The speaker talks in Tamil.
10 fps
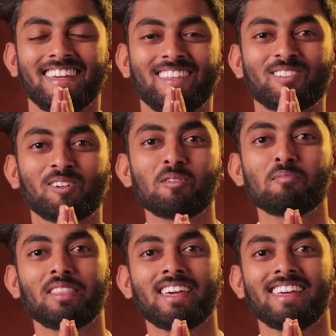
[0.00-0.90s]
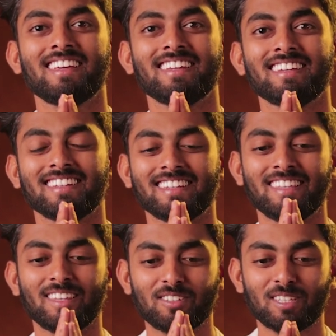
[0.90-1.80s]
இதை சொல்லும்போதே
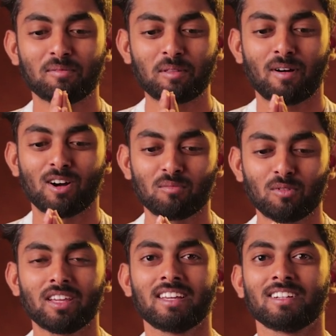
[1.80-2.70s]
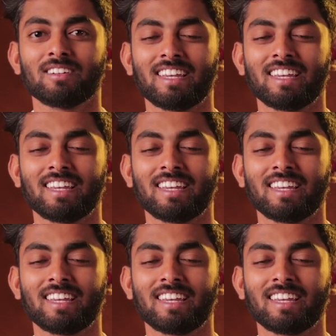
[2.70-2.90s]
இந்த விஷயத்தை பற்றி பார்க்கும்போதே